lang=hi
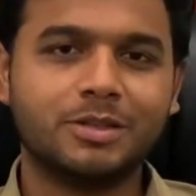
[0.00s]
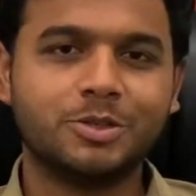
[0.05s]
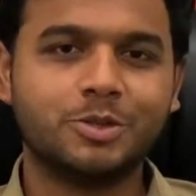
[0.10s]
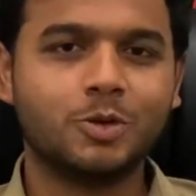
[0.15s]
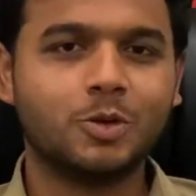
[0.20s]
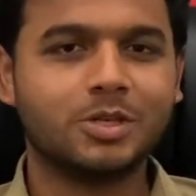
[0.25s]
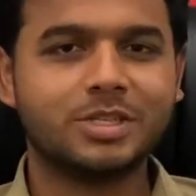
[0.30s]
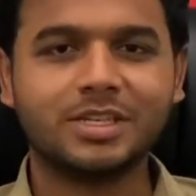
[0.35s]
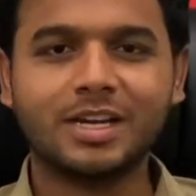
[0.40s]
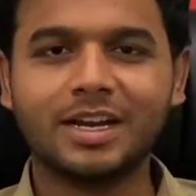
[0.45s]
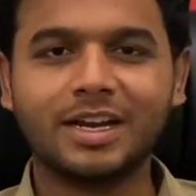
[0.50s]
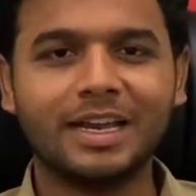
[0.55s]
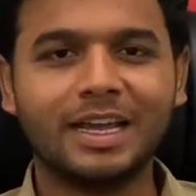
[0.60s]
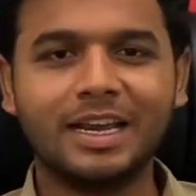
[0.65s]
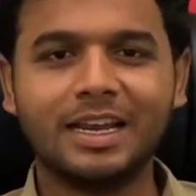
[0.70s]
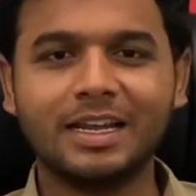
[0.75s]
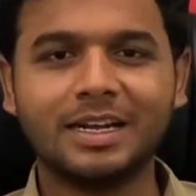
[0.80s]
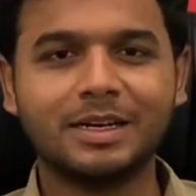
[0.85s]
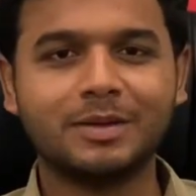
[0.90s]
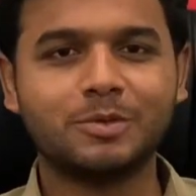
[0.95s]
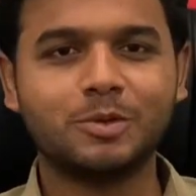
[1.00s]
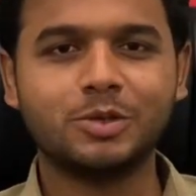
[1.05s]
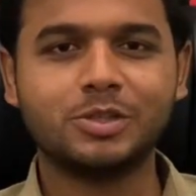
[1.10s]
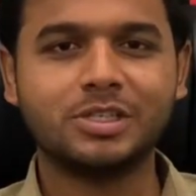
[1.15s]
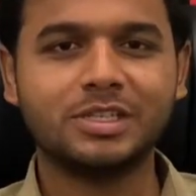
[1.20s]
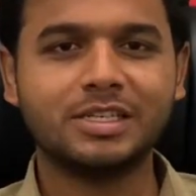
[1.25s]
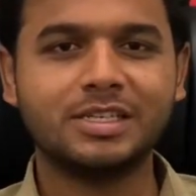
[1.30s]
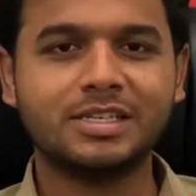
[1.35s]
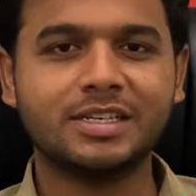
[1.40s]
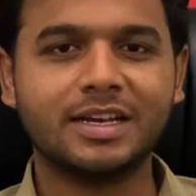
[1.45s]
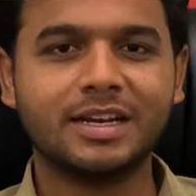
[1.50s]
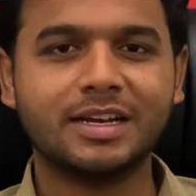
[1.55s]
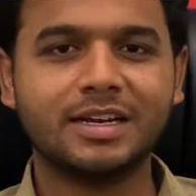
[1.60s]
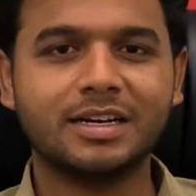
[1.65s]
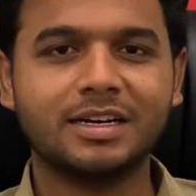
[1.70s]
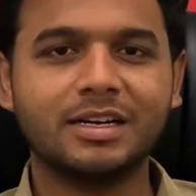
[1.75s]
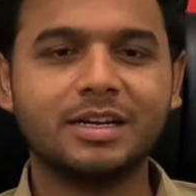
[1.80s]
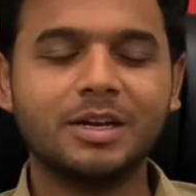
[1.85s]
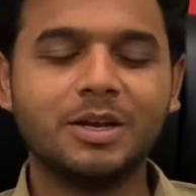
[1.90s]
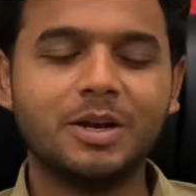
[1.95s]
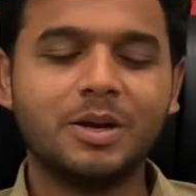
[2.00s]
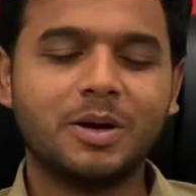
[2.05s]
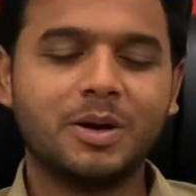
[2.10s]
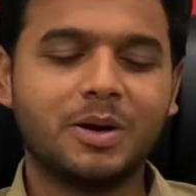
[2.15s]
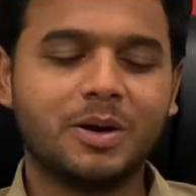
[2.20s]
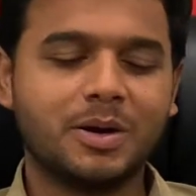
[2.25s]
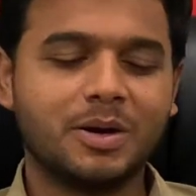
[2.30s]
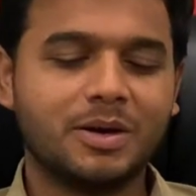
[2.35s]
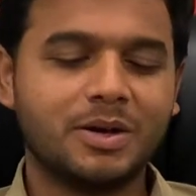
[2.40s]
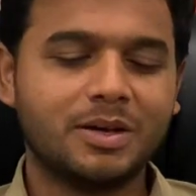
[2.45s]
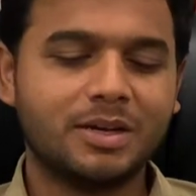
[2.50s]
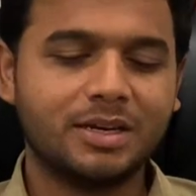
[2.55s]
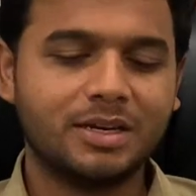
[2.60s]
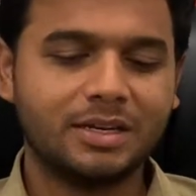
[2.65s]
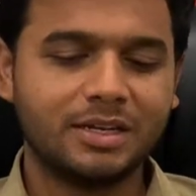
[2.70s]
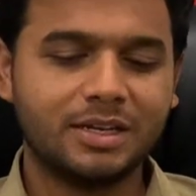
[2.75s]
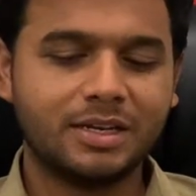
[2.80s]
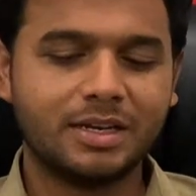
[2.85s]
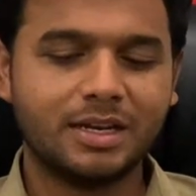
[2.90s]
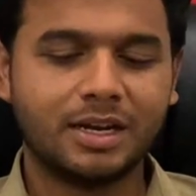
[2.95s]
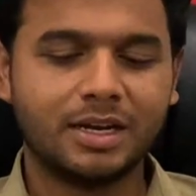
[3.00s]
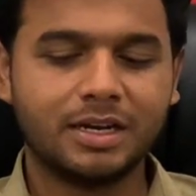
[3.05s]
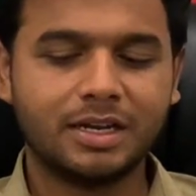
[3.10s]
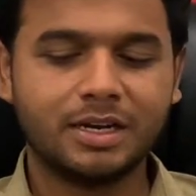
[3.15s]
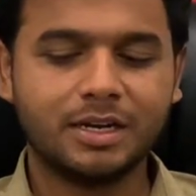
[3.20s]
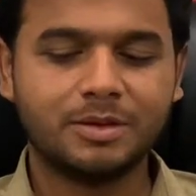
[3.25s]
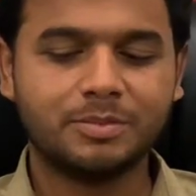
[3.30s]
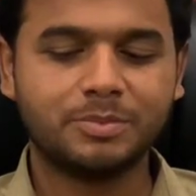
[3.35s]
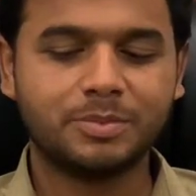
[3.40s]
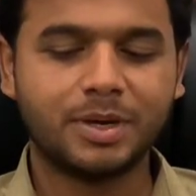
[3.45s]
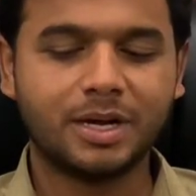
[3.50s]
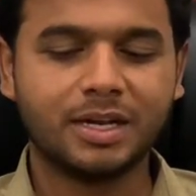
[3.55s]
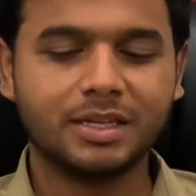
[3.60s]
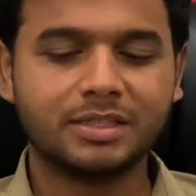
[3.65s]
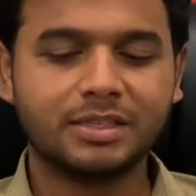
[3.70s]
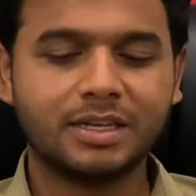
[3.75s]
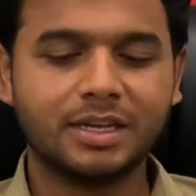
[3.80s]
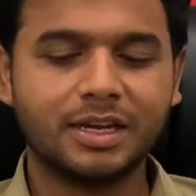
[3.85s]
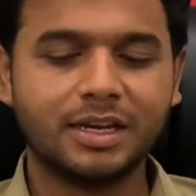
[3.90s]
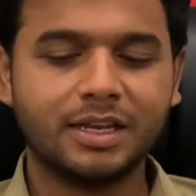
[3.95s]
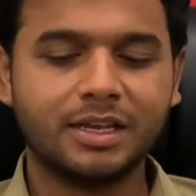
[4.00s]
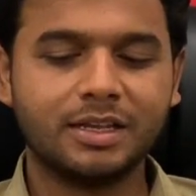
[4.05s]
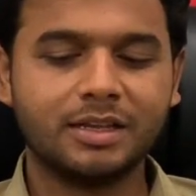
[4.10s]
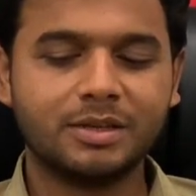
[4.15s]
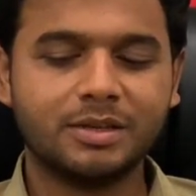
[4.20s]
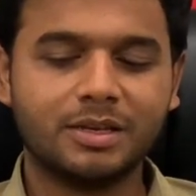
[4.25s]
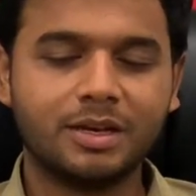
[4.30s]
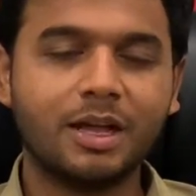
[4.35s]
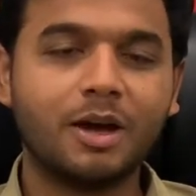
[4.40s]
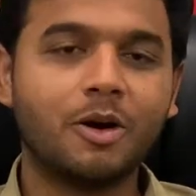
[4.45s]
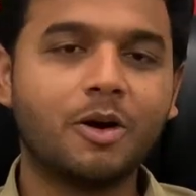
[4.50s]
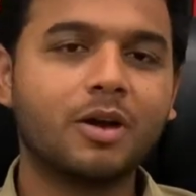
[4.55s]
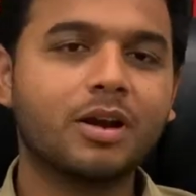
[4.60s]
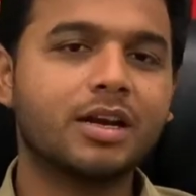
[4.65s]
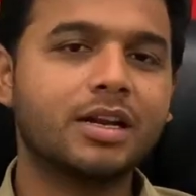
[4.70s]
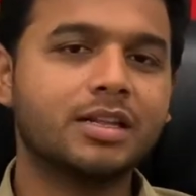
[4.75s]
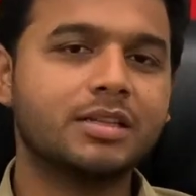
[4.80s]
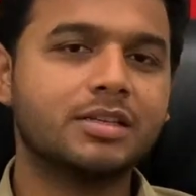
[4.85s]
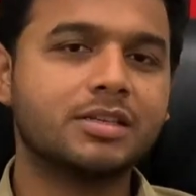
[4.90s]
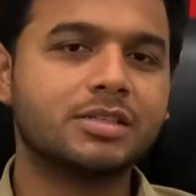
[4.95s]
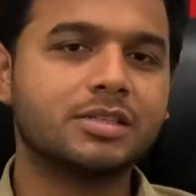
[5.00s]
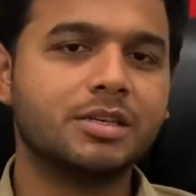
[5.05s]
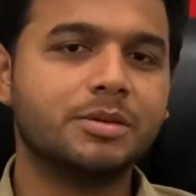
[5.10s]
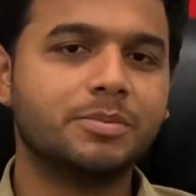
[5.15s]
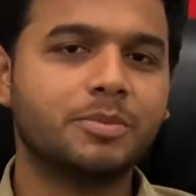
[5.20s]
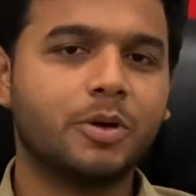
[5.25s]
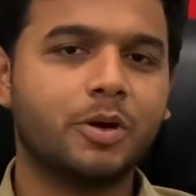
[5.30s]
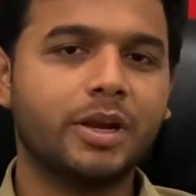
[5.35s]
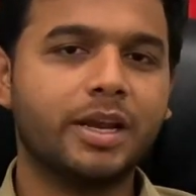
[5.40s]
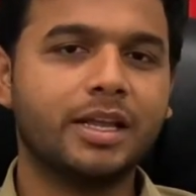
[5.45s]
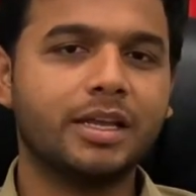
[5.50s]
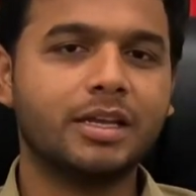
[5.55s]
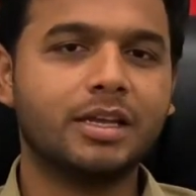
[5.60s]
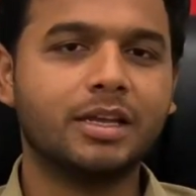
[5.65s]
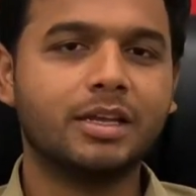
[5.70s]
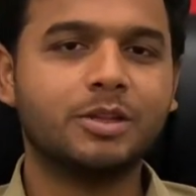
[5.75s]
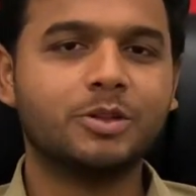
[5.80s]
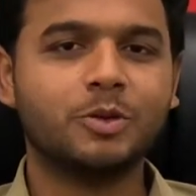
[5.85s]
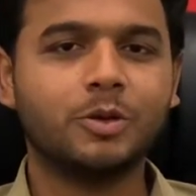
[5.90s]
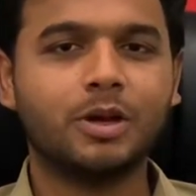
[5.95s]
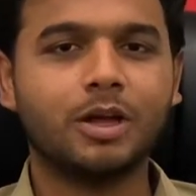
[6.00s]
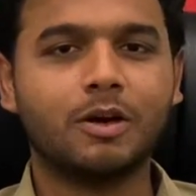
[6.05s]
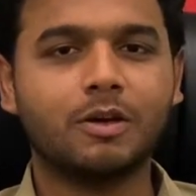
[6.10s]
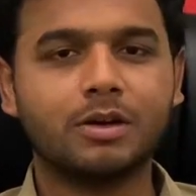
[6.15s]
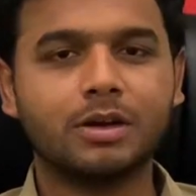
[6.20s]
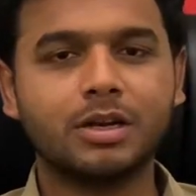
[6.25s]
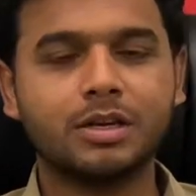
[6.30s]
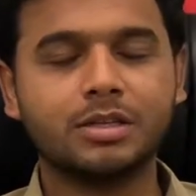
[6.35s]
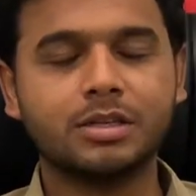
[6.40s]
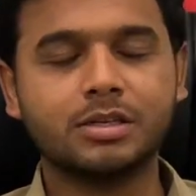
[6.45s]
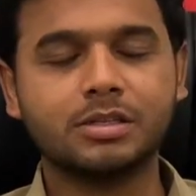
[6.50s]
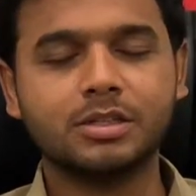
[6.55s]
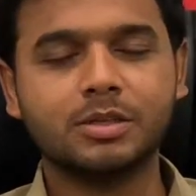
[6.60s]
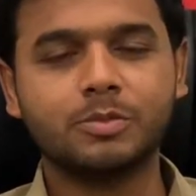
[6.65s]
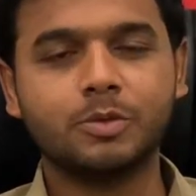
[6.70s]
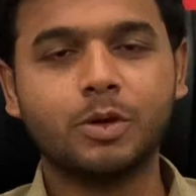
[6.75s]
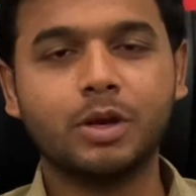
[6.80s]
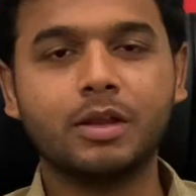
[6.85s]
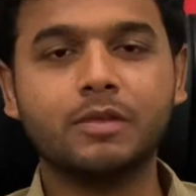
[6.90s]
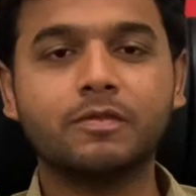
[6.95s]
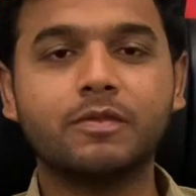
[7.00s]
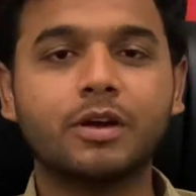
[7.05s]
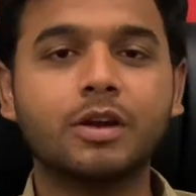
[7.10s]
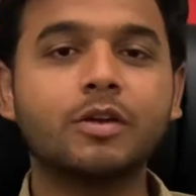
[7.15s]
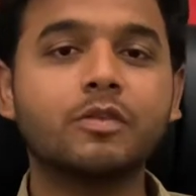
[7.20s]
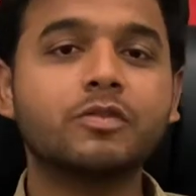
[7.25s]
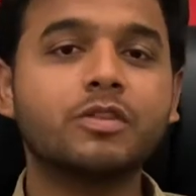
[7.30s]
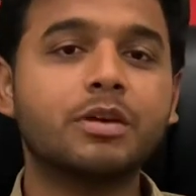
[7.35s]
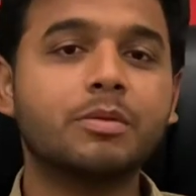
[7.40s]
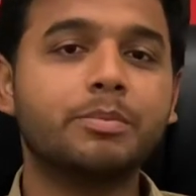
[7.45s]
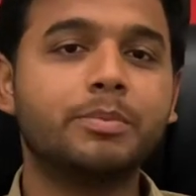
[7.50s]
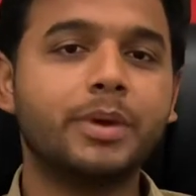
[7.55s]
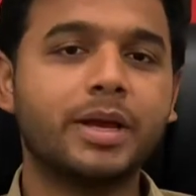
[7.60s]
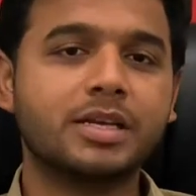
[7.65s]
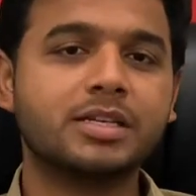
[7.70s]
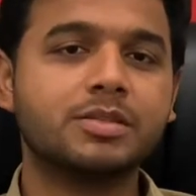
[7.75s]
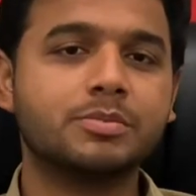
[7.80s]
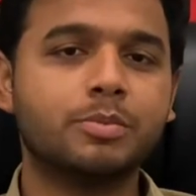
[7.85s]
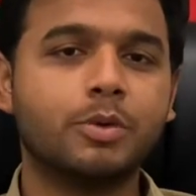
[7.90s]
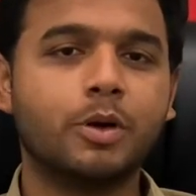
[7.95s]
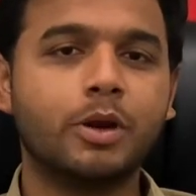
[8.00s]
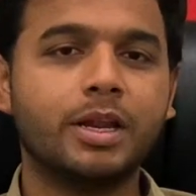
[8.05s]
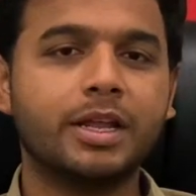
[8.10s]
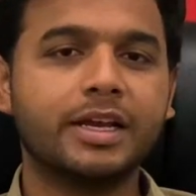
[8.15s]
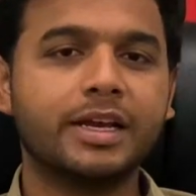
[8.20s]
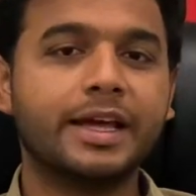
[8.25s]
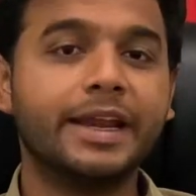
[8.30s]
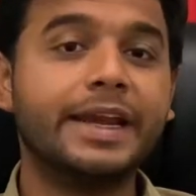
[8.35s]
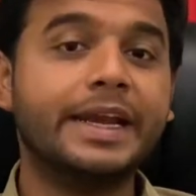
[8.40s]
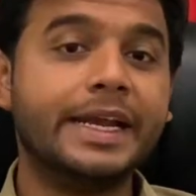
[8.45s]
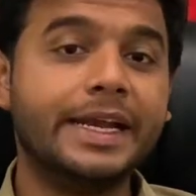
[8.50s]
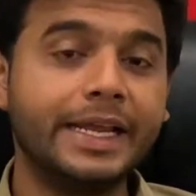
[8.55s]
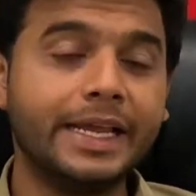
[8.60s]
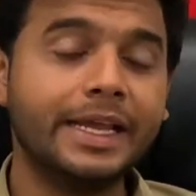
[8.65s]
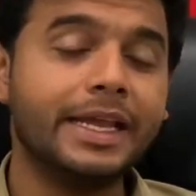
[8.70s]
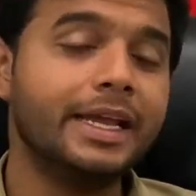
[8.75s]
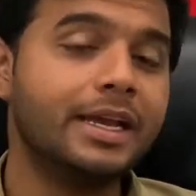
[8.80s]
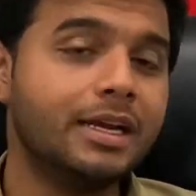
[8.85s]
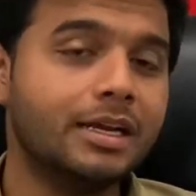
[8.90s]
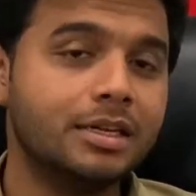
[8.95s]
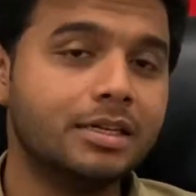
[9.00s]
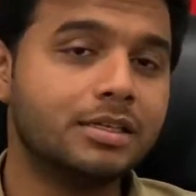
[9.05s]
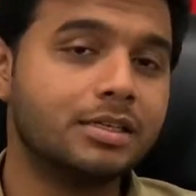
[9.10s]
जो अच्छा खेलेगा वो जीत जाएगा और अगर हम बात करें लाहौर कलंदर्स की बॉलिंग की तो लाहौर कलंदर्स की बॉलिंग वन ऑफ द बेस्ट बॉलिंग है लीग